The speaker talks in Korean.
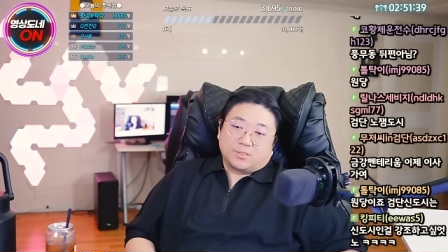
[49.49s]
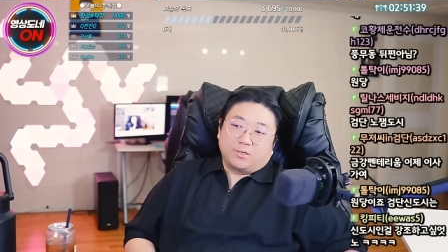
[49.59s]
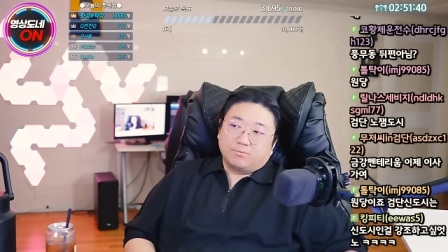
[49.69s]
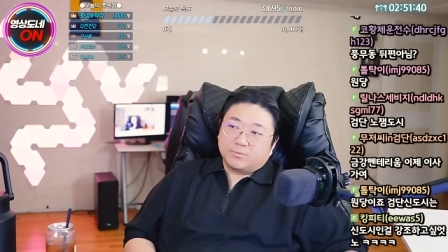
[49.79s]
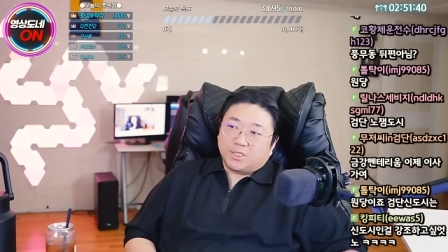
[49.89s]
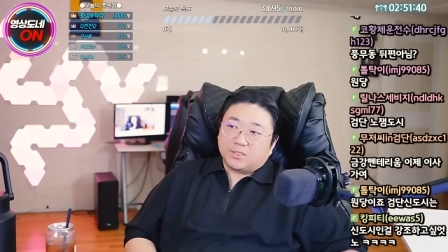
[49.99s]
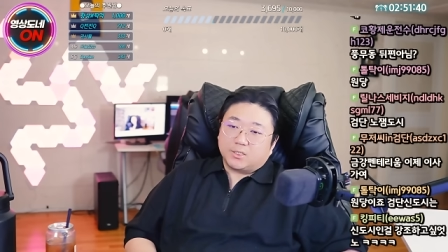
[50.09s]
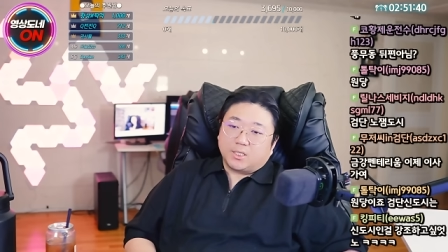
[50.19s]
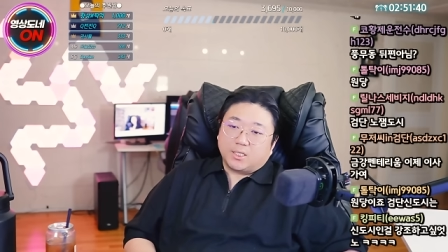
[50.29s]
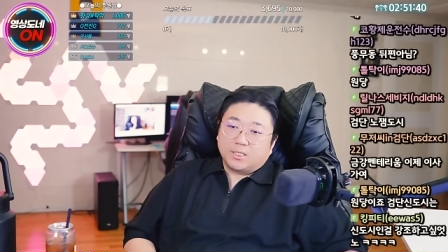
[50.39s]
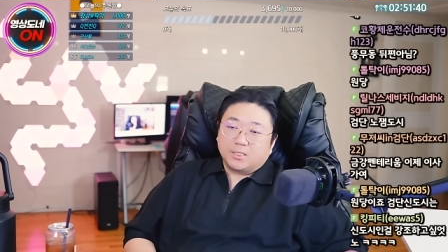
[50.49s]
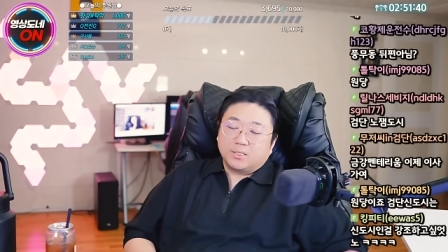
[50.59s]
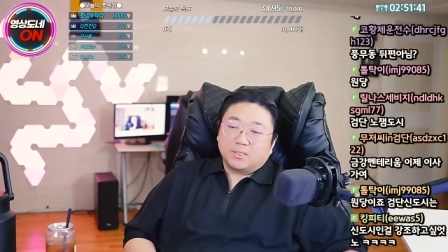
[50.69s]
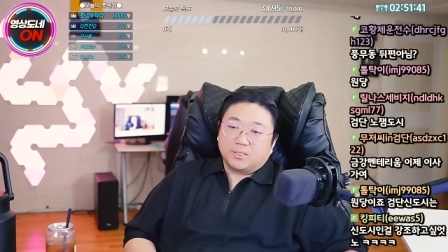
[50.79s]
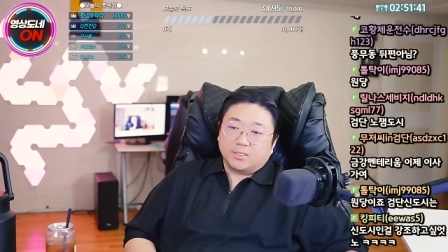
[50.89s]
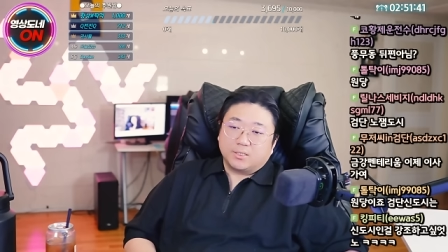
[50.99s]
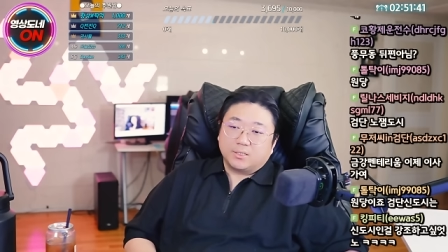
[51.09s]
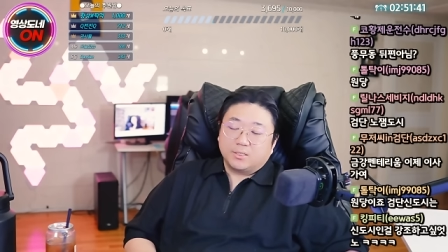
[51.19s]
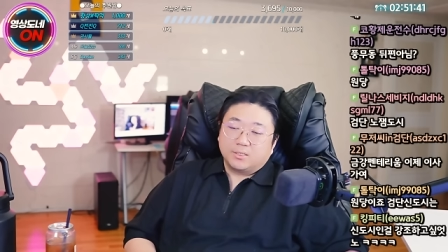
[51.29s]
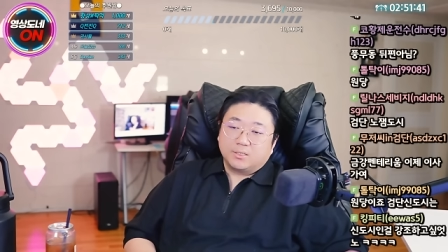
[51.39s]
검단이라.
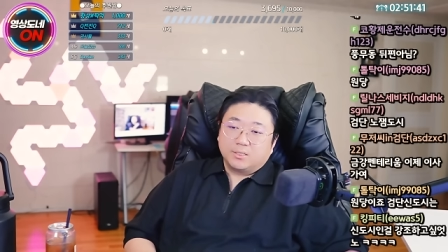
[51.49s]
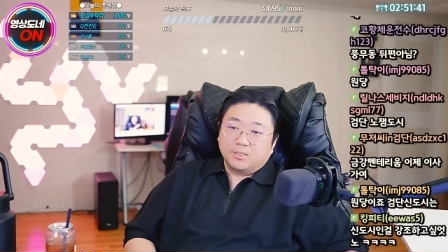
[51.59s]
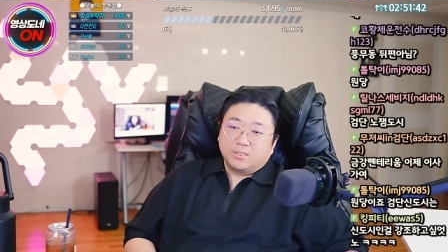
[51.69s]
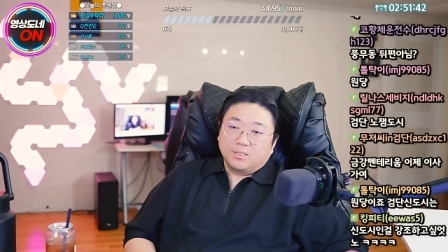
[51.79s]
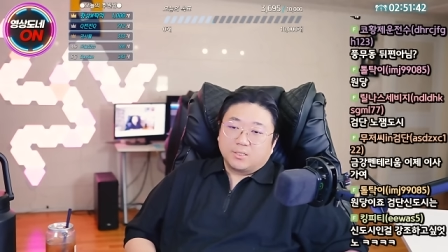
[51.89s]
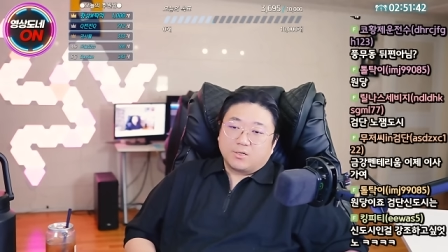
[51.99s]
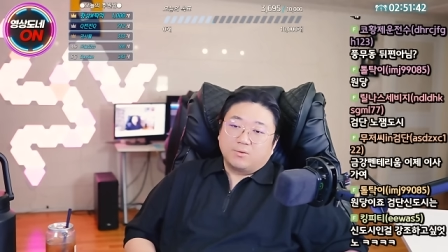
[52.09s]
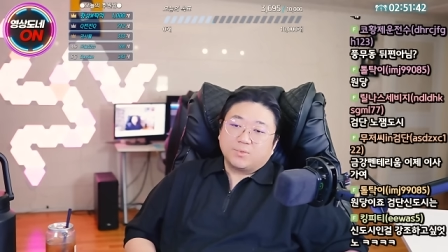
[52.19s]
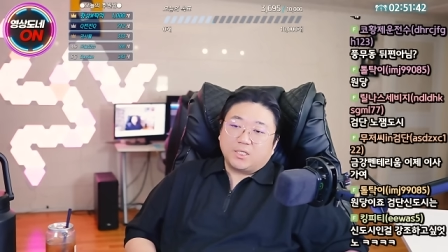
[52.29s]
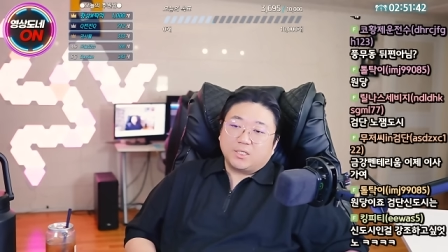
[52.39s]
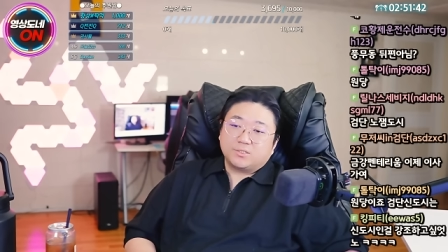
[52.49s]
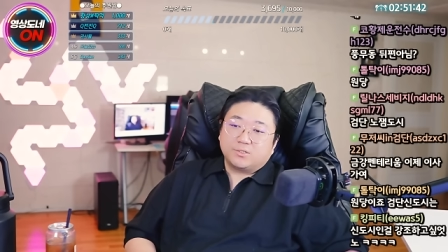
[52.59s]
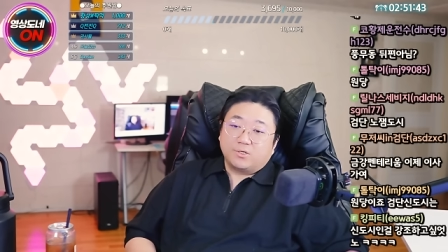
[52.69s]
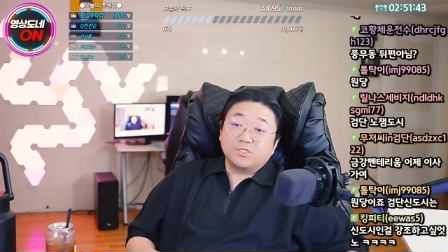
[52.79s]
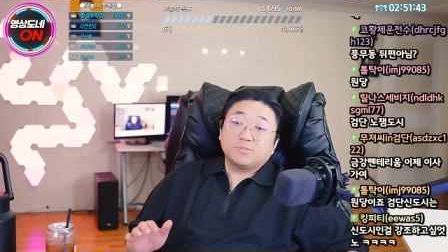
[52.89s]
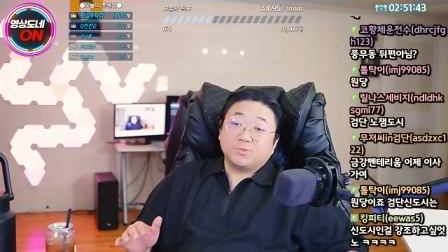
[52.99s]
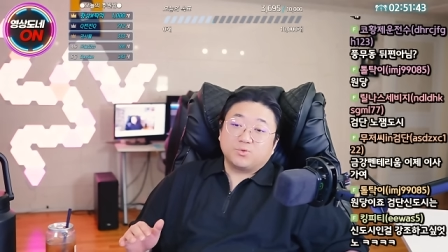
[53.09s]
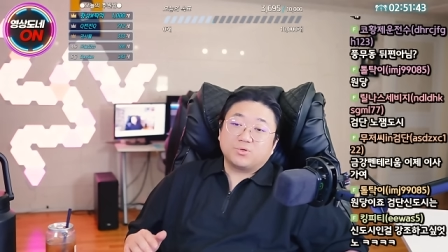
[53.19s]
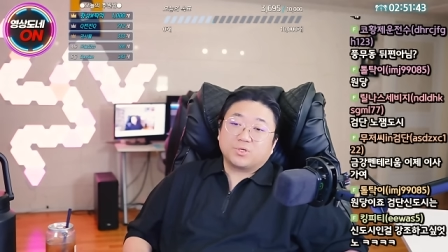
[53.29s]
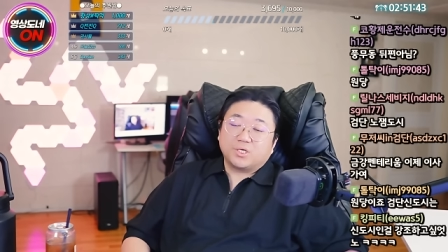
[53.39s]
어. 검단에서 열심히
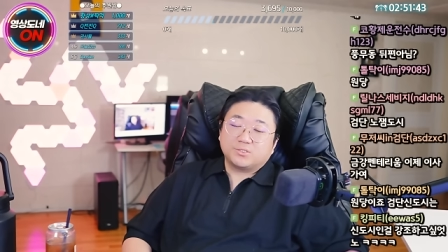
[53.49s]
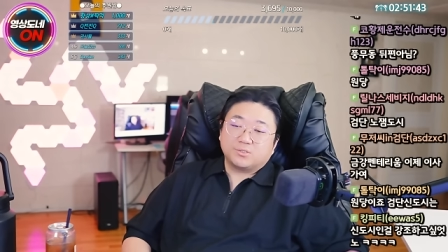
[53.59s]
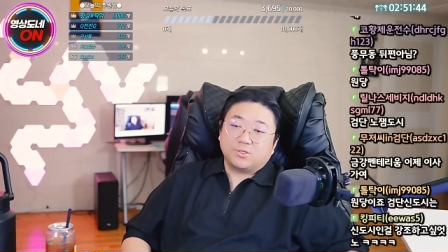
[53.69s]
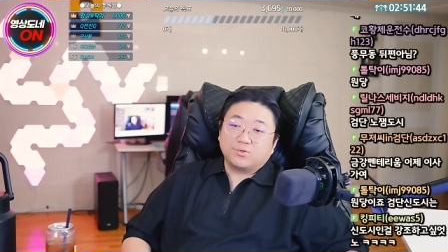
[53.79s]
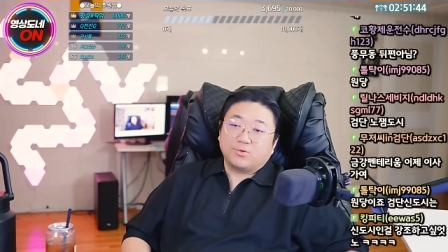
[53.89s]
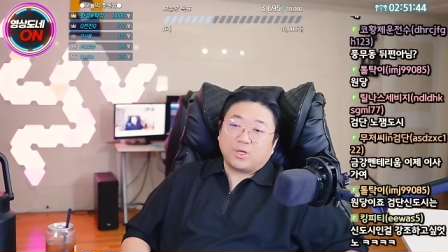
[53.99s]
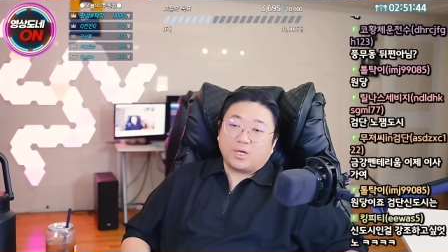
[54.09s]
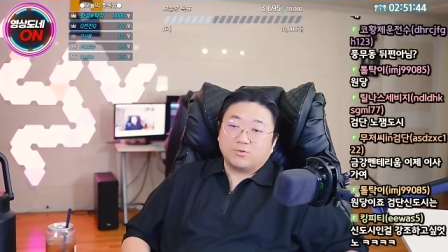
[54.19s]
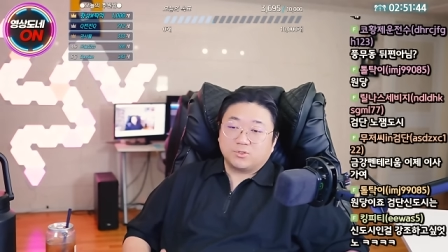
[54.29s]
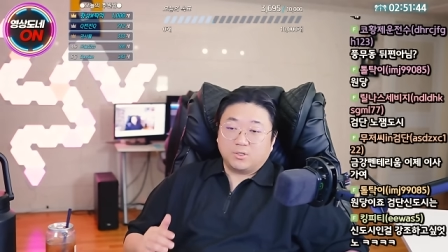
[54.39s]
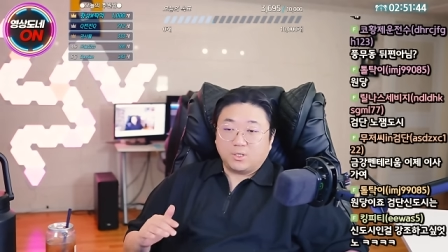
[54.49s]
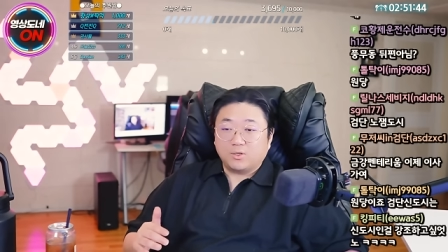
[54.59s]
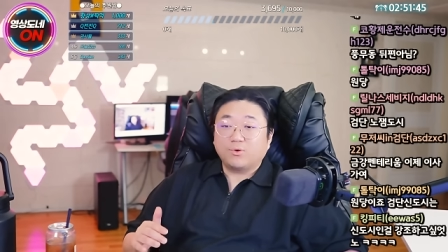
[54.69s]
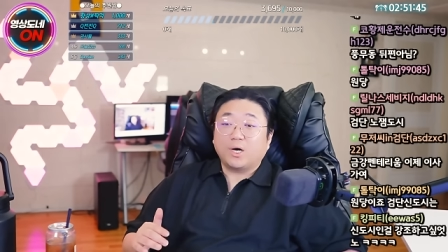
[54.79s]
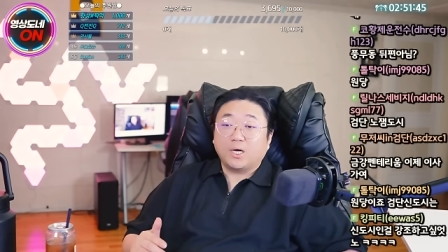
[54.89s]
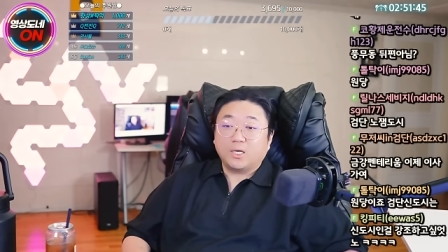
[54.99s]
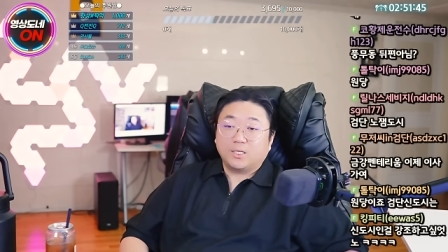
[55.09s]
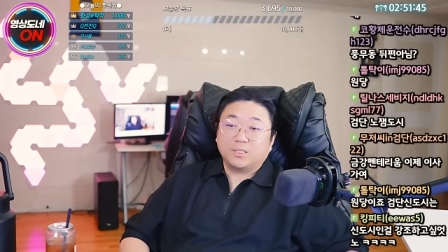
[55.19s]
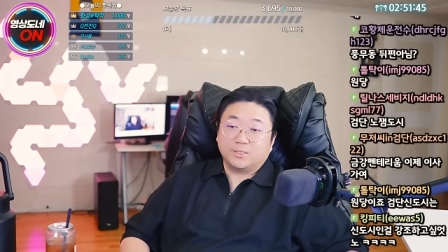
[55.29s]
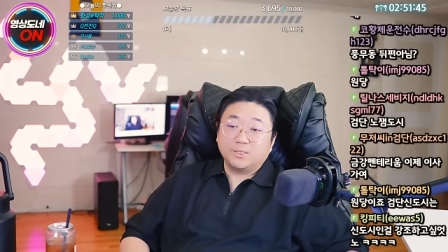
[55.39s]
노력해서 성공해가고 청라로 와.
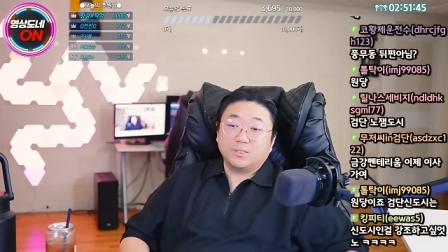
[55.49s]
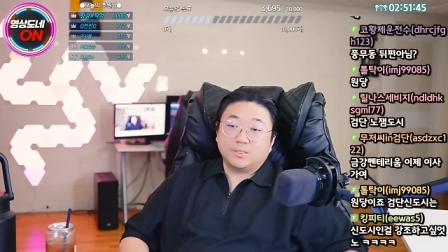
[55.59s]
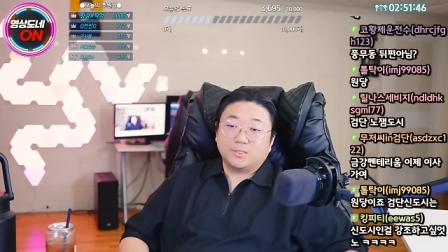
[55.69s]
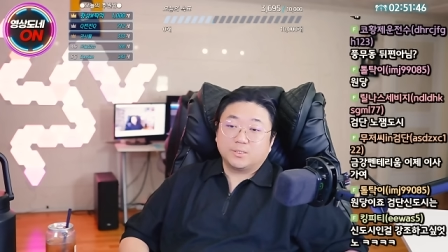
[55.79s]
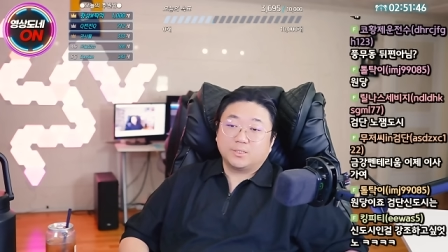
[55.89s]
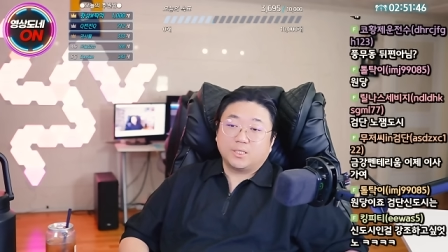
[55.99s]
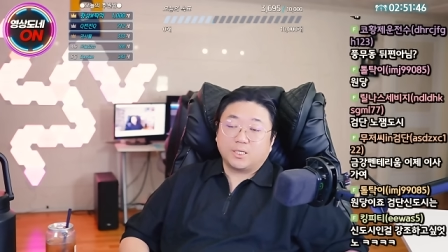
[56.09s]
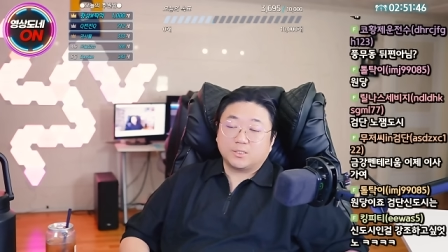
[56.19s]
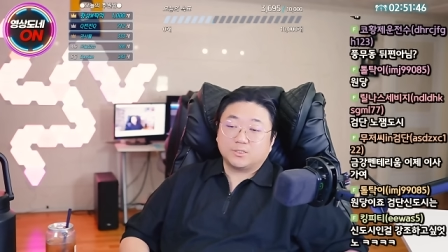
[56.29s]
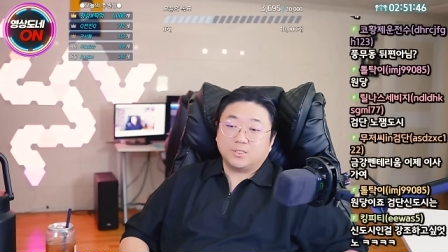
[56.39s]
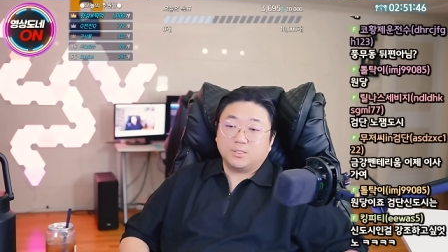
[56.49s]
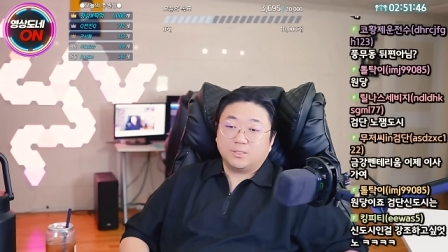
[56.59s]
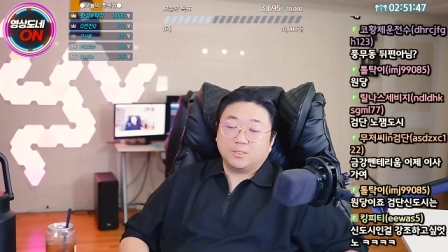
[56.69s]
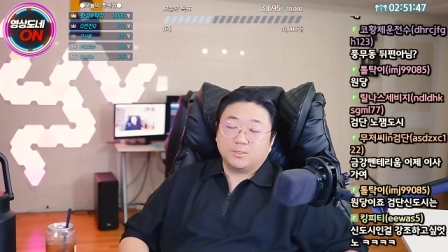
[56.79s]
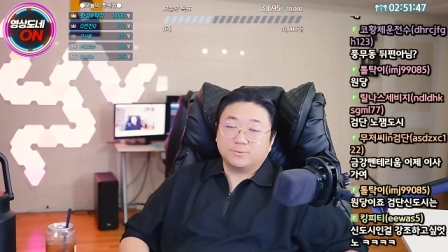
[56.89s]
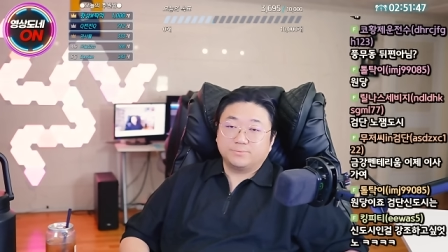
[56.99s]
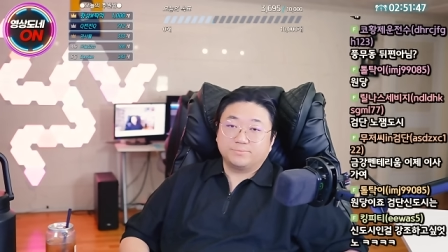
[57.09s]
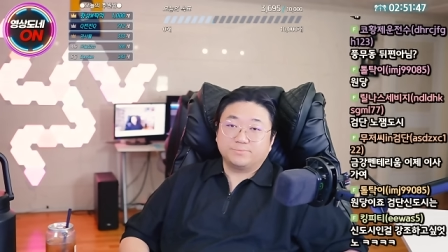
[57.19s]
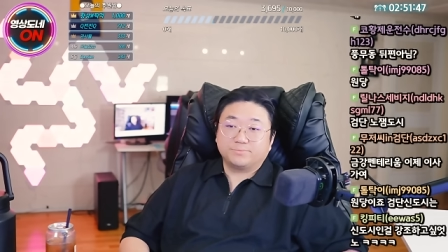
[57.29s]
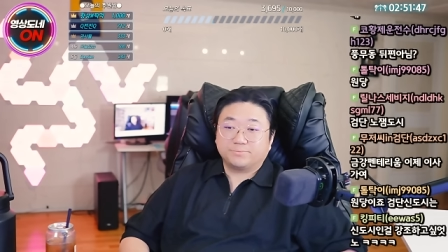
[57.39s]
어. 알았지?
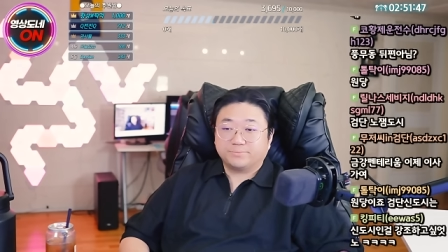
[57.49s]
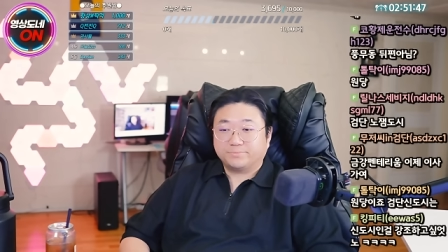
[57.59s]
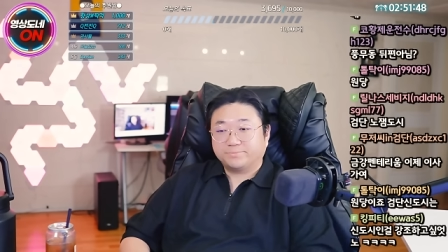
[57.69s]
음.